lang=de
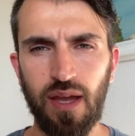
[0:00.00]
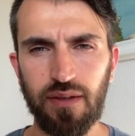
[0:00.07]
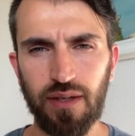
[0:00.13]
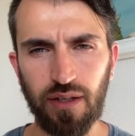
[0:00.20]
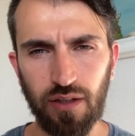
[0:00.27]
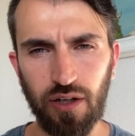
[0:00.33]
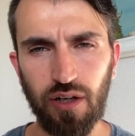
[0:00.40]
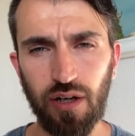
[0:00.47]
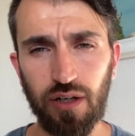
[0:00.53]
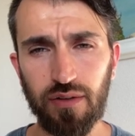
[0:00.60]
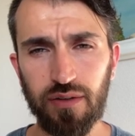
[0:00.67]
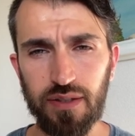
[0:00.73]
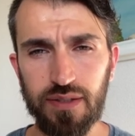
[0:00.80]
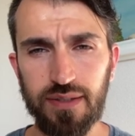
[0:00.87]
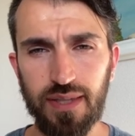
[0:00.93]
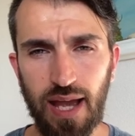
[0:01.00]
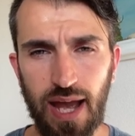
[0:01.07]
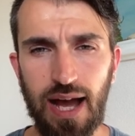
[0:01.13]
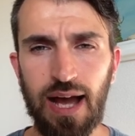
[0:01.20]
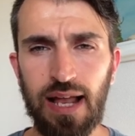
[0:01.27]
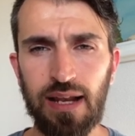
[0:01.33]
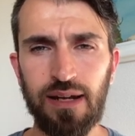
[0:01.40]
Denn Gott ist
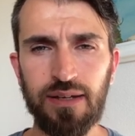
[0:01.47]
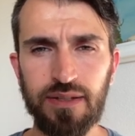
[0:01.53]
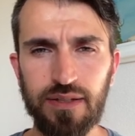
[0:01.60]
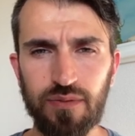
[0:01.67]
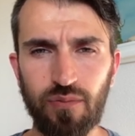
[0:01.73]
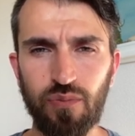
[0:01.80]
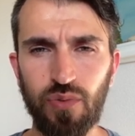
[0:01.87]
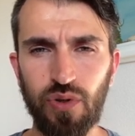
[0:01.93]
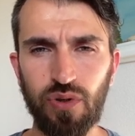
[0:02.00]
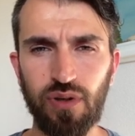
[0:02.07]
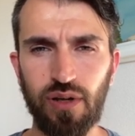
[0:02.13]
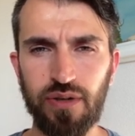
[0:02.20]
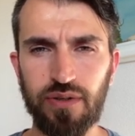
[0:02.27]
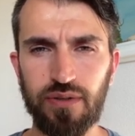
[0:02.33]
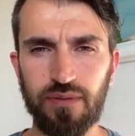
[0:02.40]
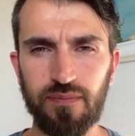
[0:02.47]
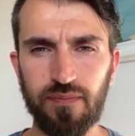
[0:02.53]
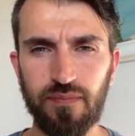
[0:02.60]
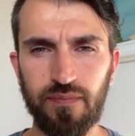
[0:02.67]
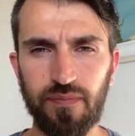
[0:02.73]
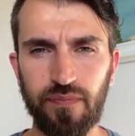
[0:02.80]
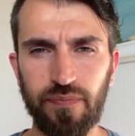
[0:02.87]
alles möglich.
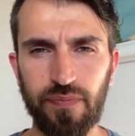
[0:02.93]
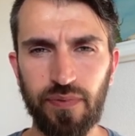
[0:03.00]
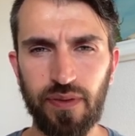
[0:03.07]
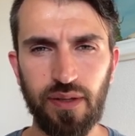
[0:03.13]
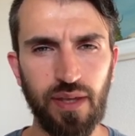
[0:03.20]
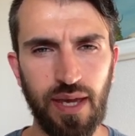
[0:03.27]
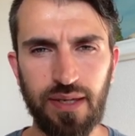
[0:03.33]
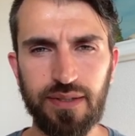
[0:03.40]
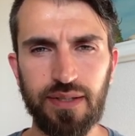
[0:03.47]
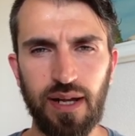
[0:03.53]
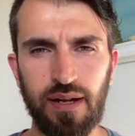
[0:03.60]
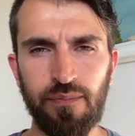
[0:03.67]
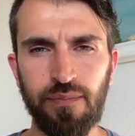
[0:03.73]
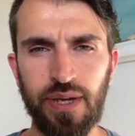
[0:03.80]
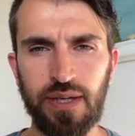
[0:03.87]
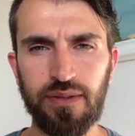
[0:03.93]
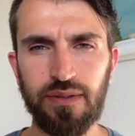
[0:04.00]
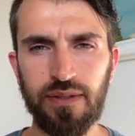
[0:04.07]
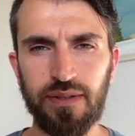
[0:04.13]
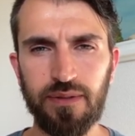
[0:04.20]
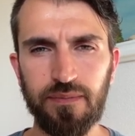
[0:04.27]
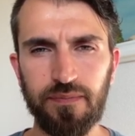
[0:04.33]
Er ist
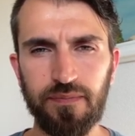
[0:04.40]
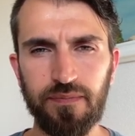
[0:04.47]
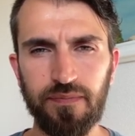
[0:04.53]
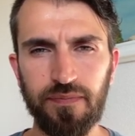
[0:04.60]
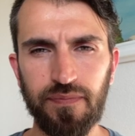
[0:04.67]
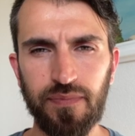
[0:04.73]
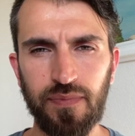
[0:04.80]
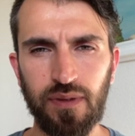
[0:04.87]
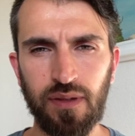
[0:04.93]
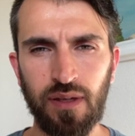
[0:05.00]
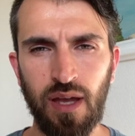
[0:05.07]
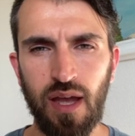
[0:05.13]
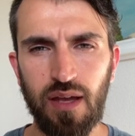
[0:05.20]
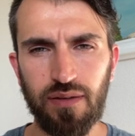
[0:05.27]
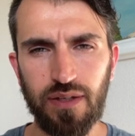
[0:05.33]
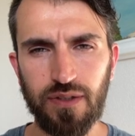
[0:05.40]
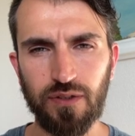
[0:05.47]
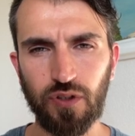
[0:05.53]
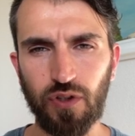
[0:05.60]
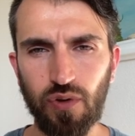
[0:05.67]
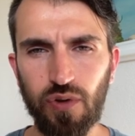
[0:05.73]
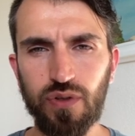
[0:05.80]
allmächtig.
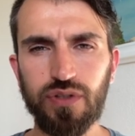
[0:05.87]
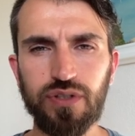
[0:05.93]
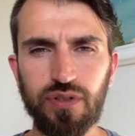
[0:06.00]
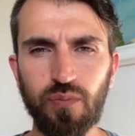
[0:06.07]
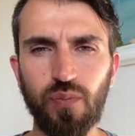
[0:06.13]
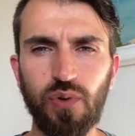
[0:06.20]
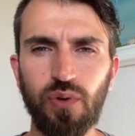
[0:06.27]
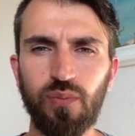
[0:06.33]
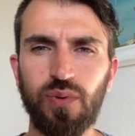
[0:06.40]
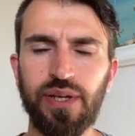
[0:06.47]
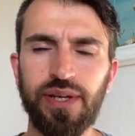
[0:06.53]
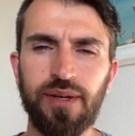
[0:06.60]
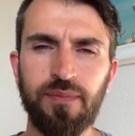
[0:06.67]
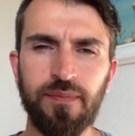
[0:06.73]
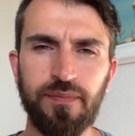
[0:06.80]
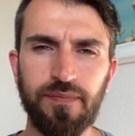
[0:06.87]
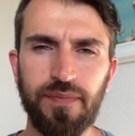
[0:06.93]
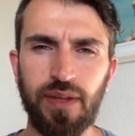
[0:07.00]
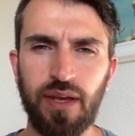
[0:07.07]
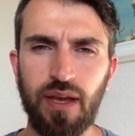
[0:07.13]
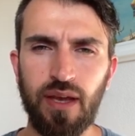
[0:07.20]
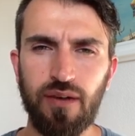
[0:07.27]
Das größte Problem,
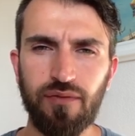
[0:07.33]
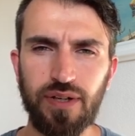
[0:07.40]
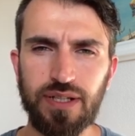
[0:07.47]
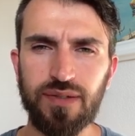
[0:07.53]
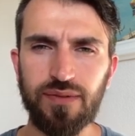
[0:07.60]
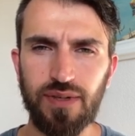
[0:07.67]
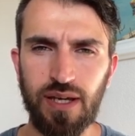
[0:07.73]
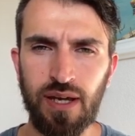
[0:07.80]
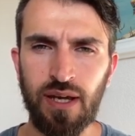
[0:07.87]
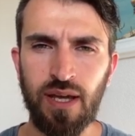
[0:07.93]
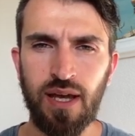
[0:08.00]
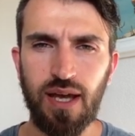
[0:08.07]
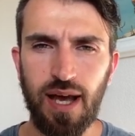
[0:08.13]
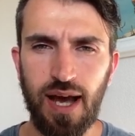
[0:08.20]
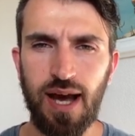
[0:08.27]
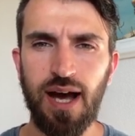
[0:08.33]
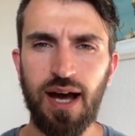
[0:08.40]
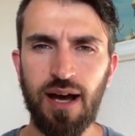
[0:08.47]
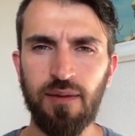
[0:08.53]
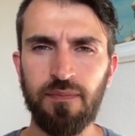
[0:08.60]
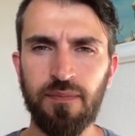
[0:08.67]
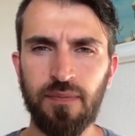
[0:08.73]
was wir
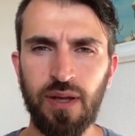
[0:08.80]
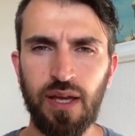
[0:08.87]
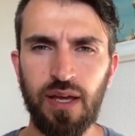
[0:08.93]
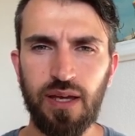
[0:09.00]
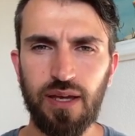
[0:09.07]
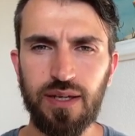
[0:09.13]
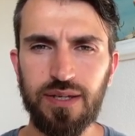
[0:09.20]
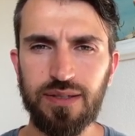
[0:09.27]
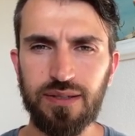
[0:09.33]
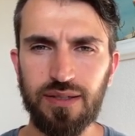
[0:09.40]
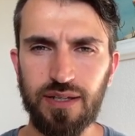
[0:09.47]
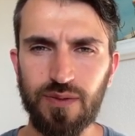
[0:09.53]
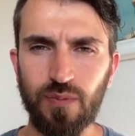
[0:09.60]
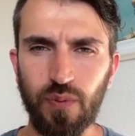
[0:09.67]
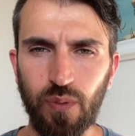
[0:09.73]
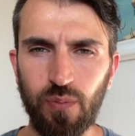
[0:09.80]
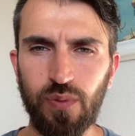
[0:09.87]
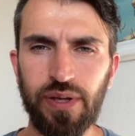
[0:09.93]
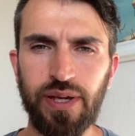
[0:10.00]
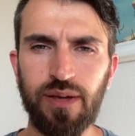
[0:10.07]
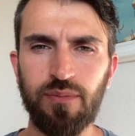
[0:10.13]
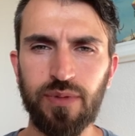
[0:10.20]
haben, ist das
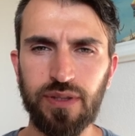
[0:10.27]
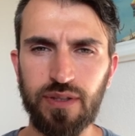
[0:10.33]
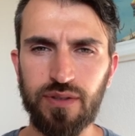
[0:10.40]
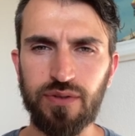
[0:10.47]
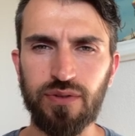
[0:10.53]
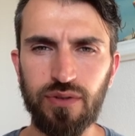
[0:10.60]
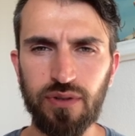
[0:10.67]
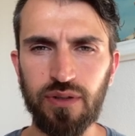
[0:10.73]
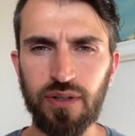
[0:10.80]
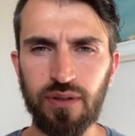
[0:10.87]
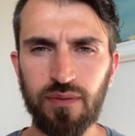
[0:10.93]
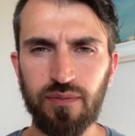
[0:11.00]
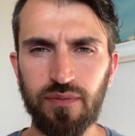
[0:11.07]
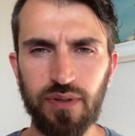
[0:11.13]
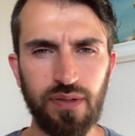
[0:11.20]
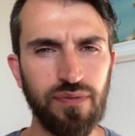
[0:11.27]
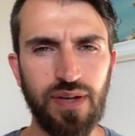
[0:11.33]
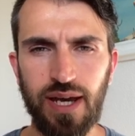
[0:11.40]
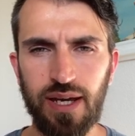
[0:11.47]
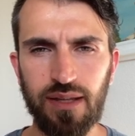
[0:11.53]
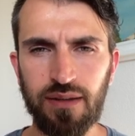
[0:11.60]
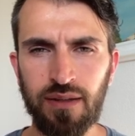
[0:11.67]
Problem mit der Sünde. Wir
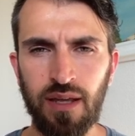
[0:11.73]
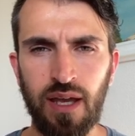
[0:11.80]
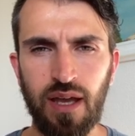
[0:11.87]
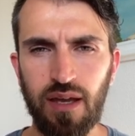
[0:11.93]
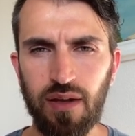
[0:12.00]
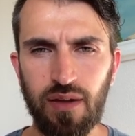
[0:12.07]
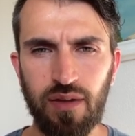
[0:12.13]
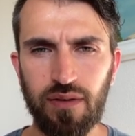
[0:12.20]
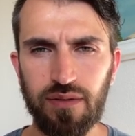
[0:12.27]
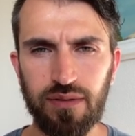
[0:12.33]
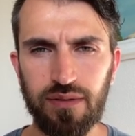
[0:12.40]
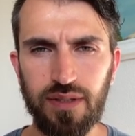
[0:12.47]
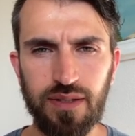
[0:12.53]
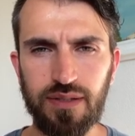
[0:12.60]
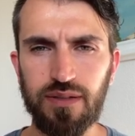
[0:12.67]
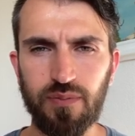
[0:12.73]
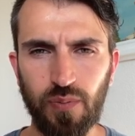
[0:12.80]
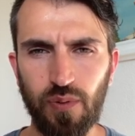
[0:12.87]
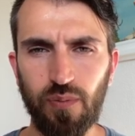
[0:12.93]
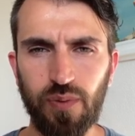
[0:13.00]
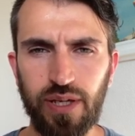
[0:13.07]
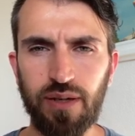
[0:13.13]
werden dieses
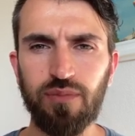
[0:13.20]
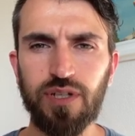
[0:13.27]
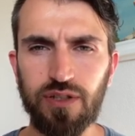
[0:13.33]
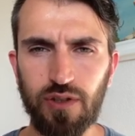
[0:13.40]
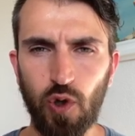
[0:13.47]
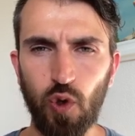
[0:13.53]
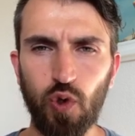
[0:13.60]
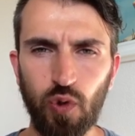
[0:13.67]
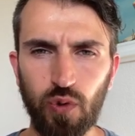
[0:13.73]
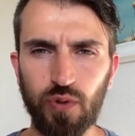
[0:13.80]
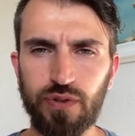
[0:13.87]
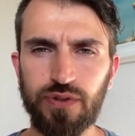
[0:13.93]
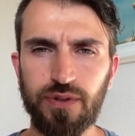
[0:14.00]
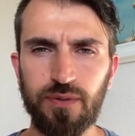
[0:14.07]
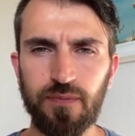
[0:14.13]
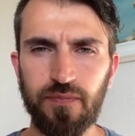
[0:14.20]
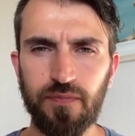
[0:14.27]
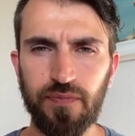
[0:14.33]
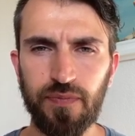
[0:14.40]
Problem nicht los.